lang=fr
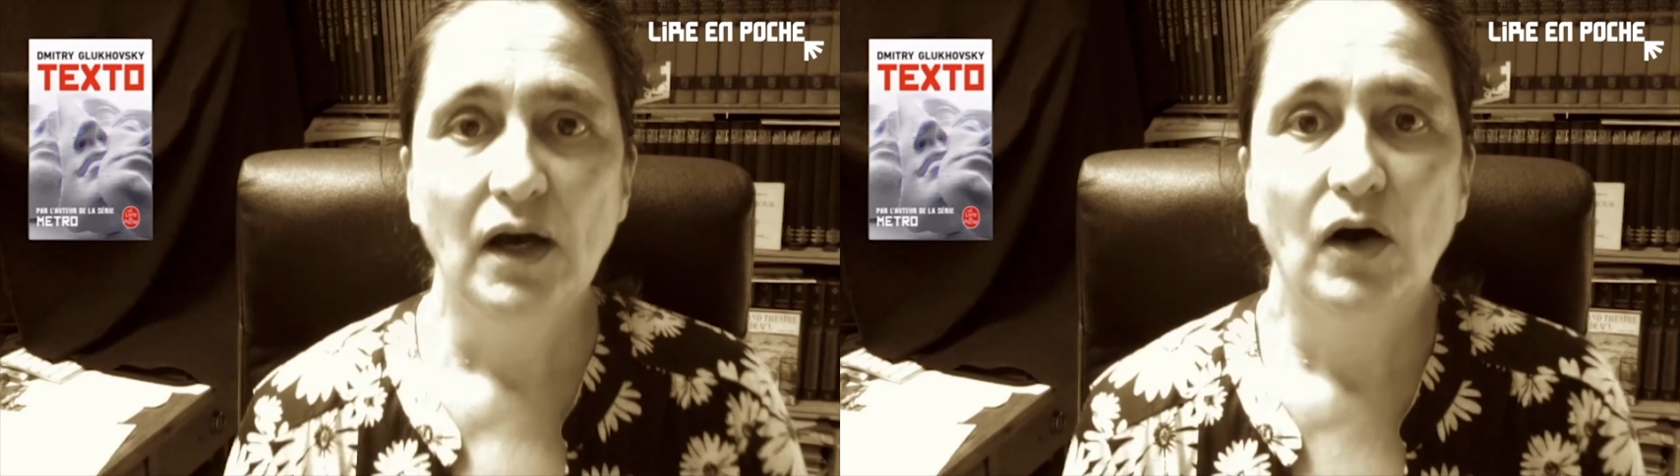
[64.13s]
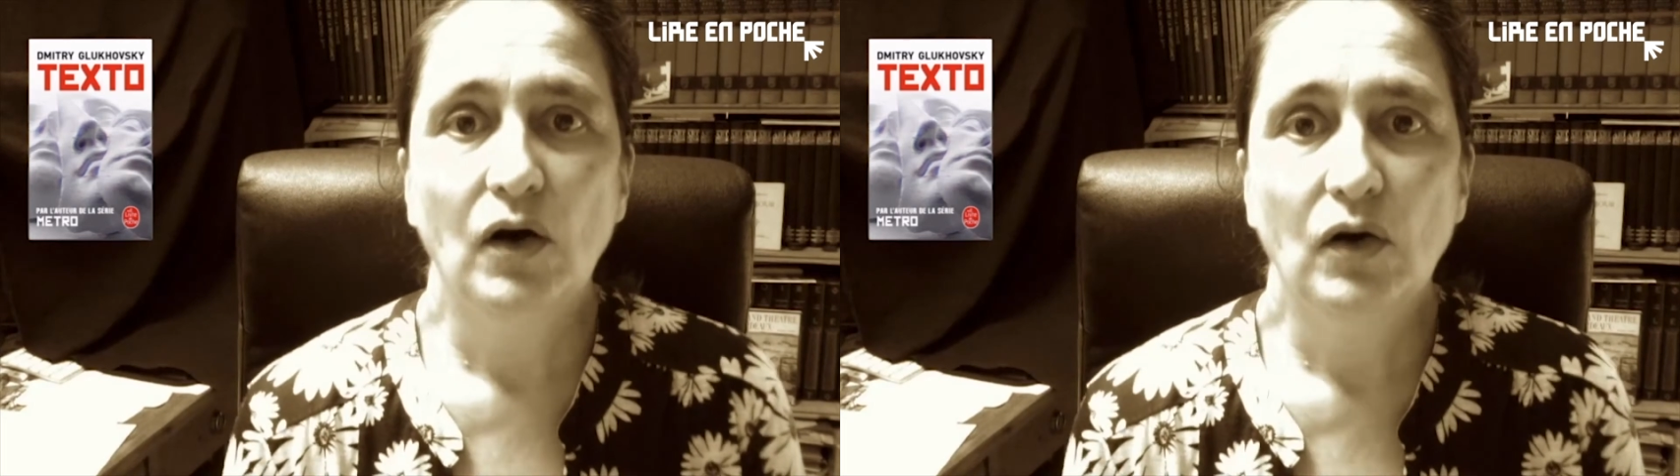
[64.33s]

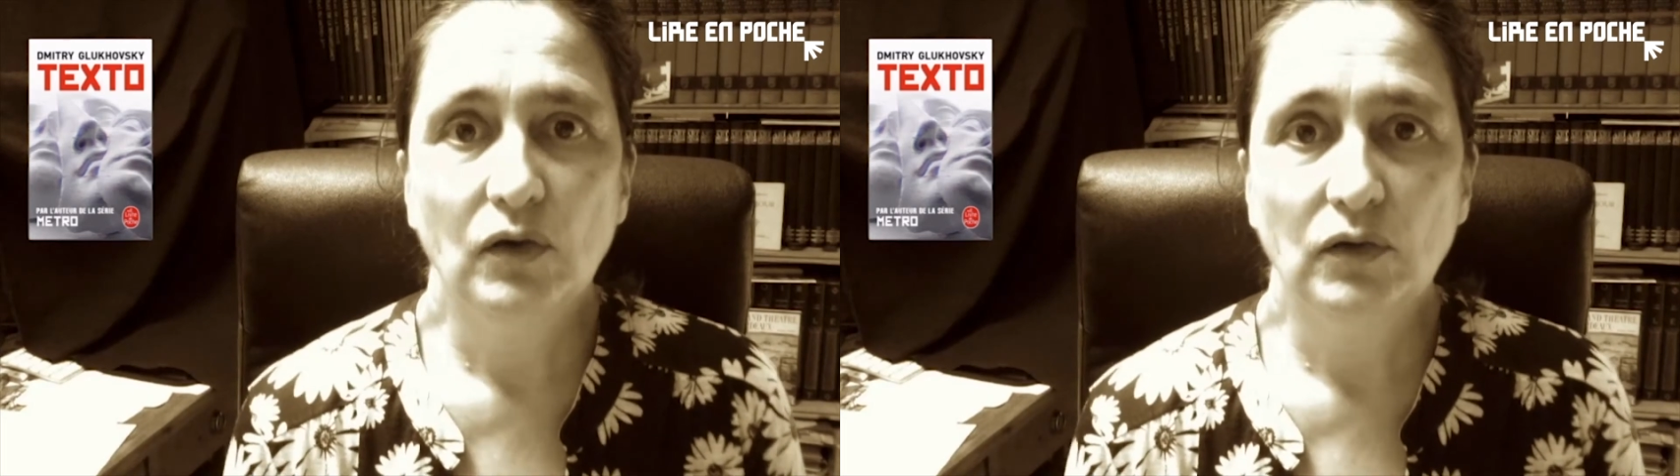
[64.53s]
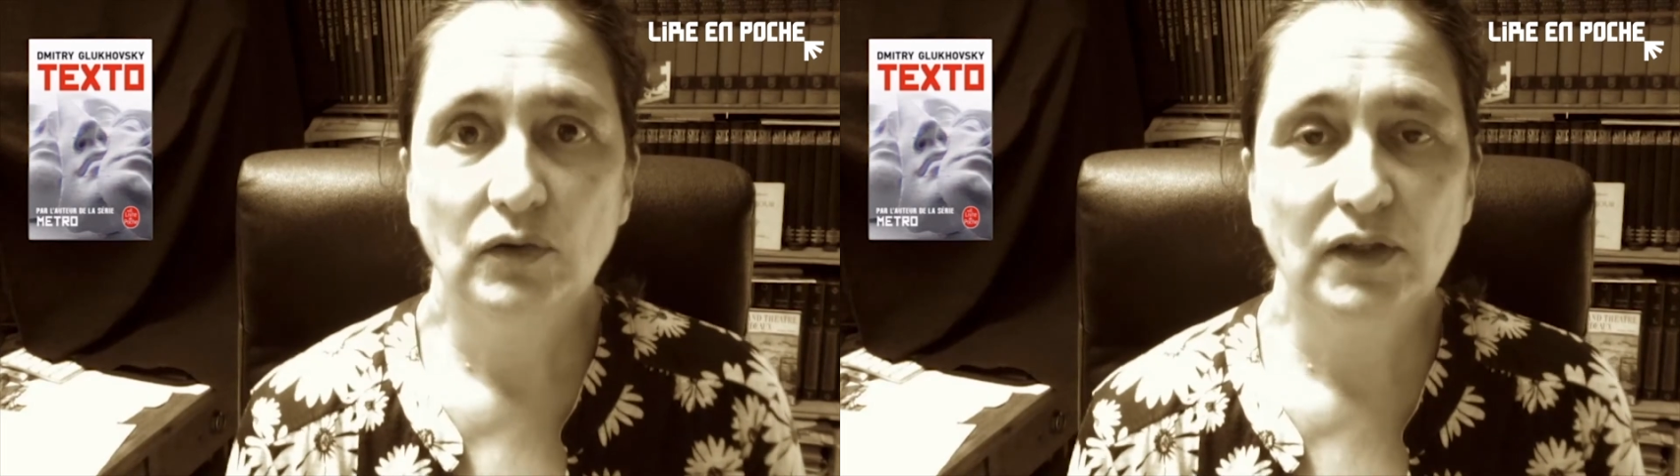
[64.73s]

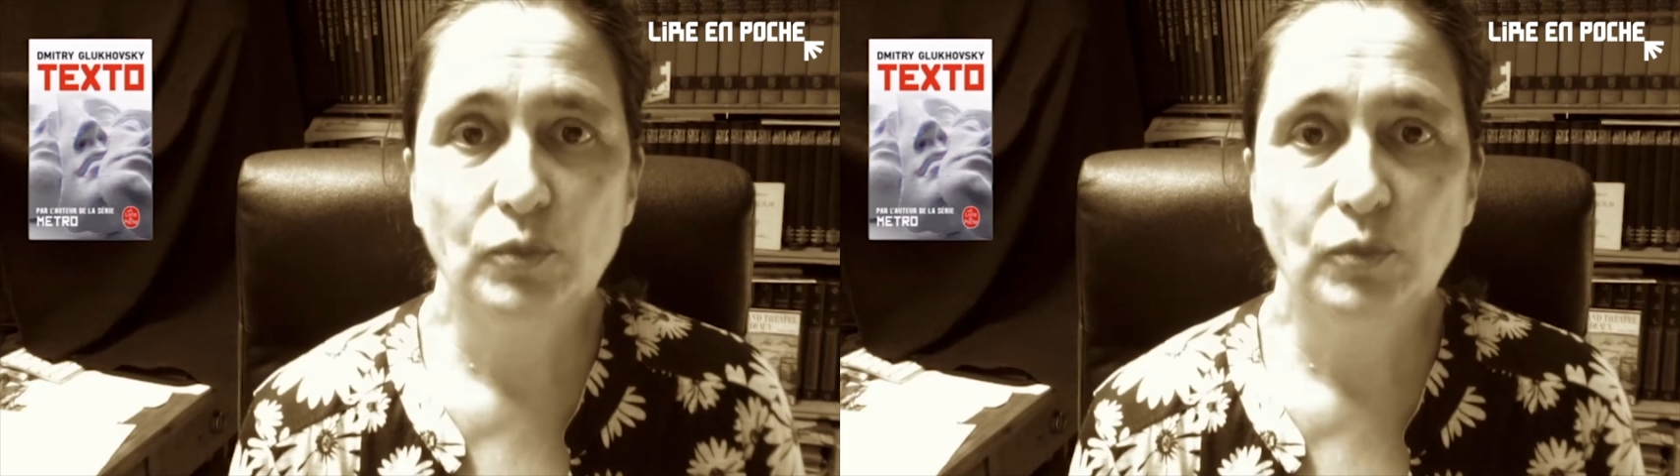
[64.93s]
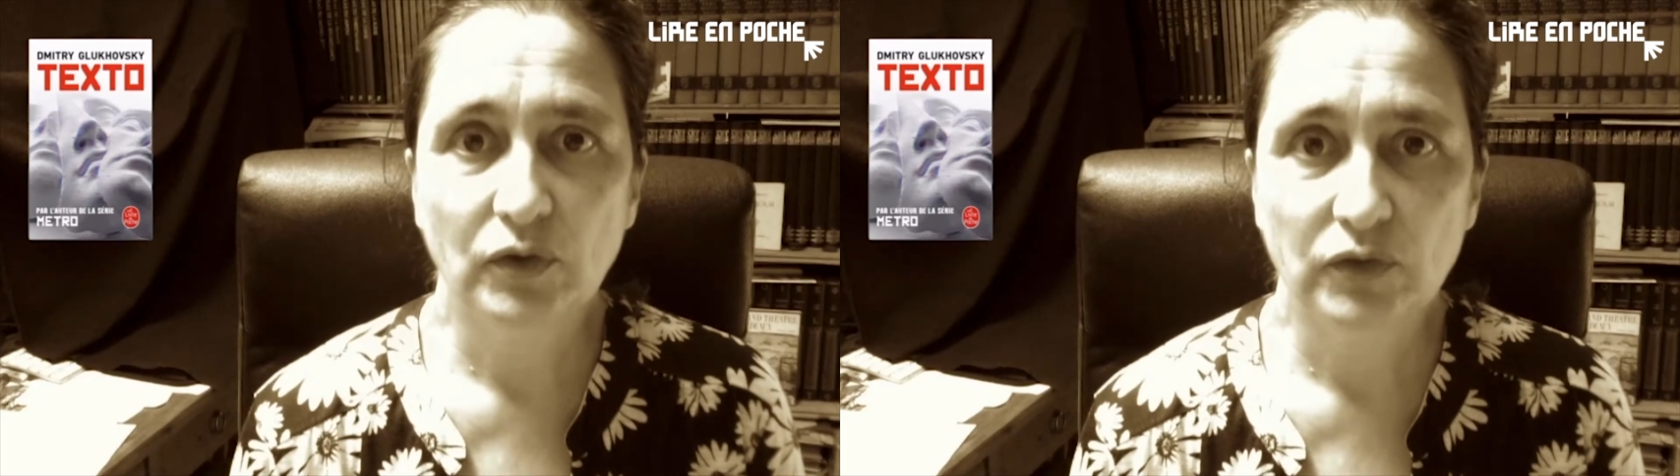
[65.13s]
en
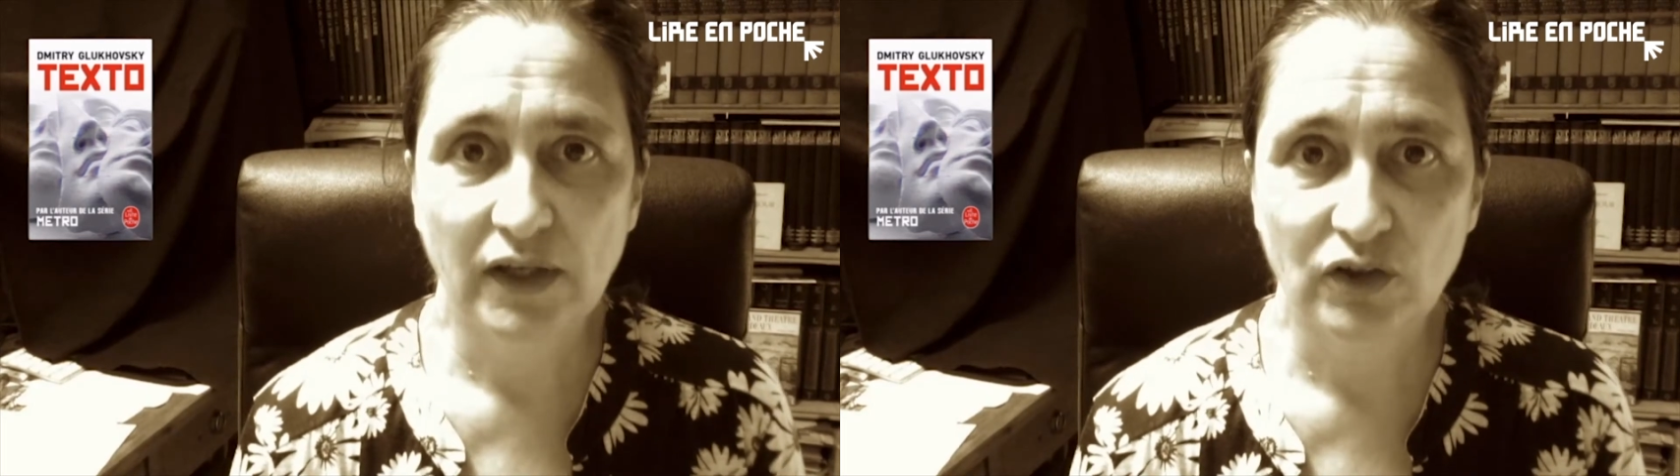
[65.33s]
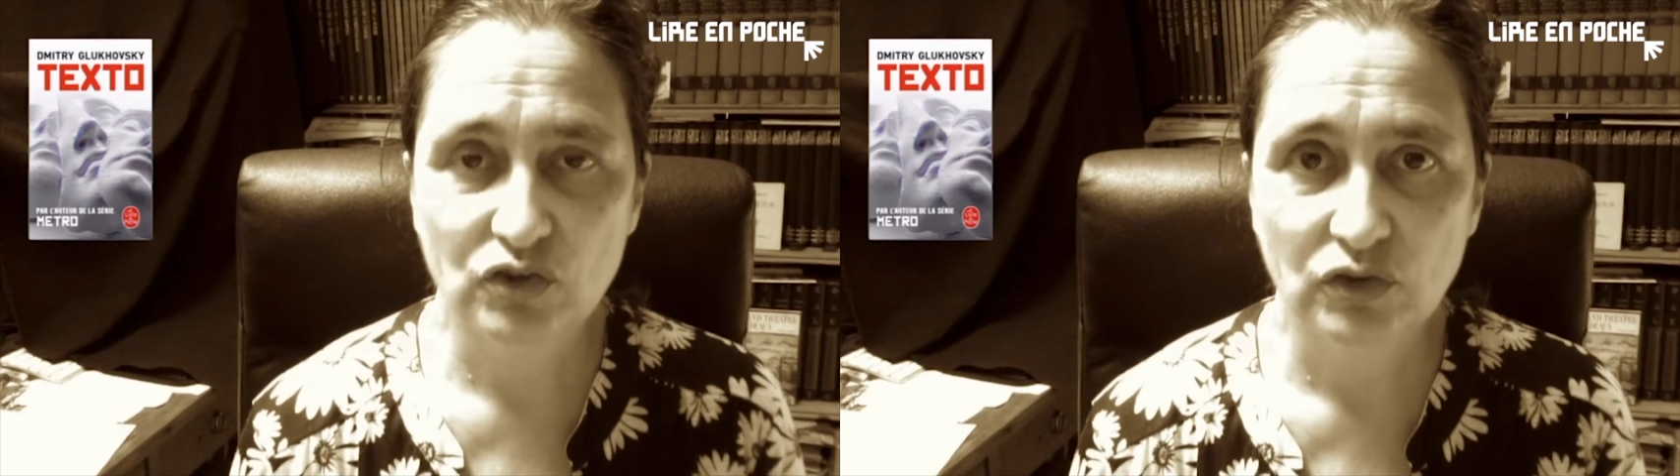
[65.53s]
récupérant de
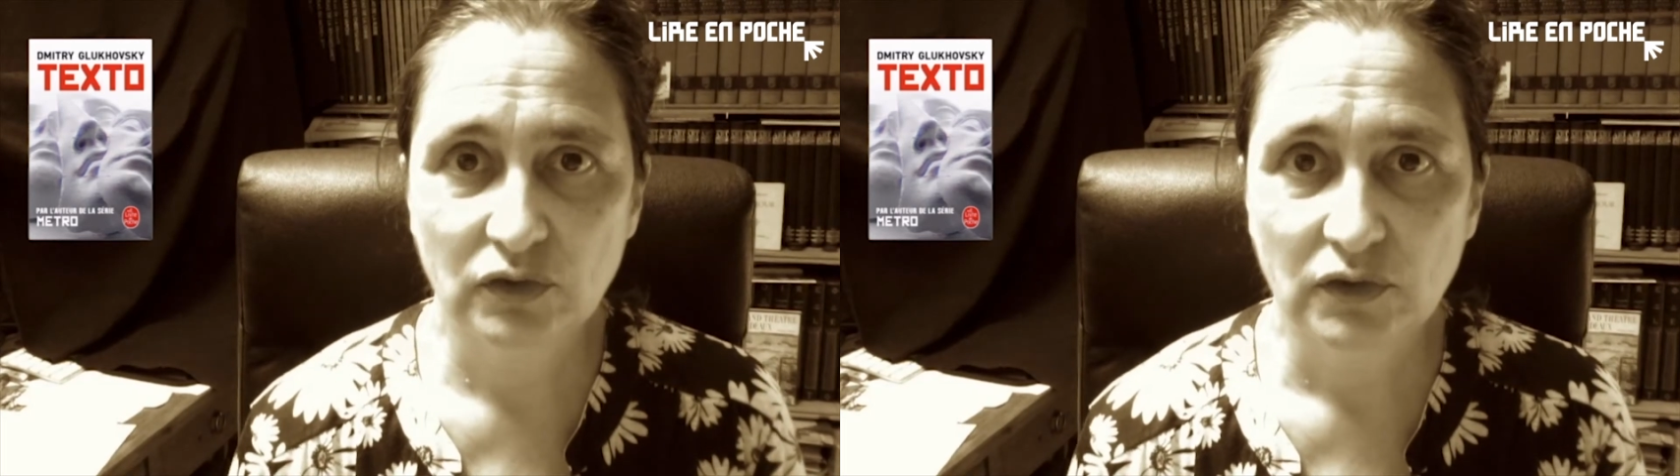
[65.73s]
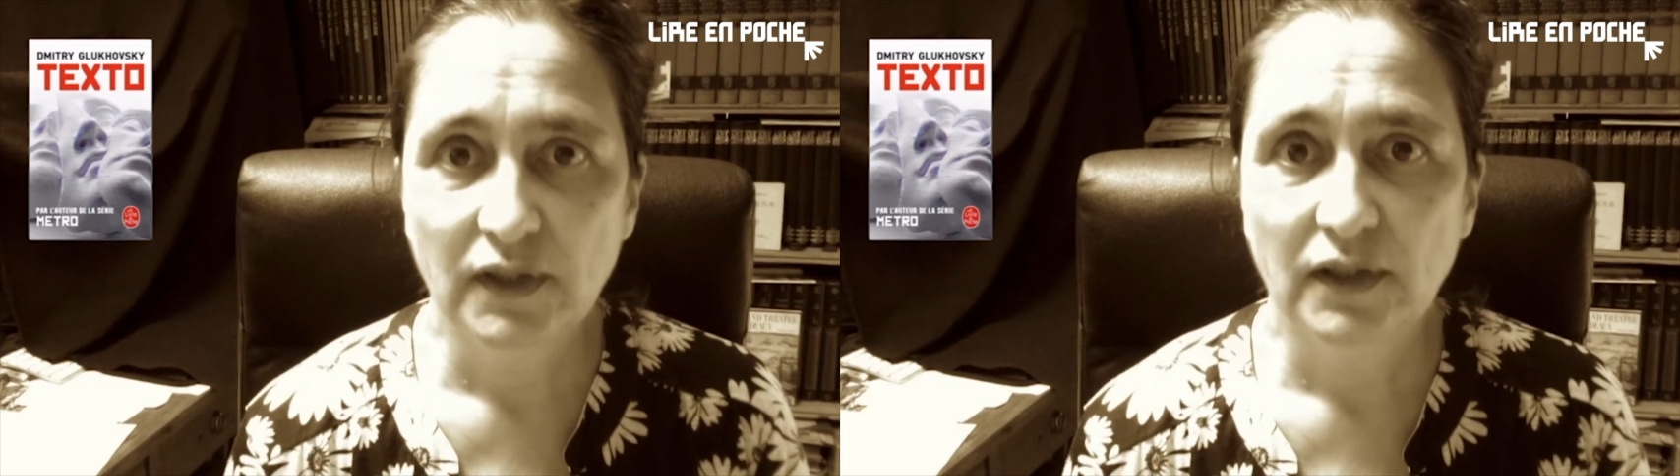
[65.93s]
l'argent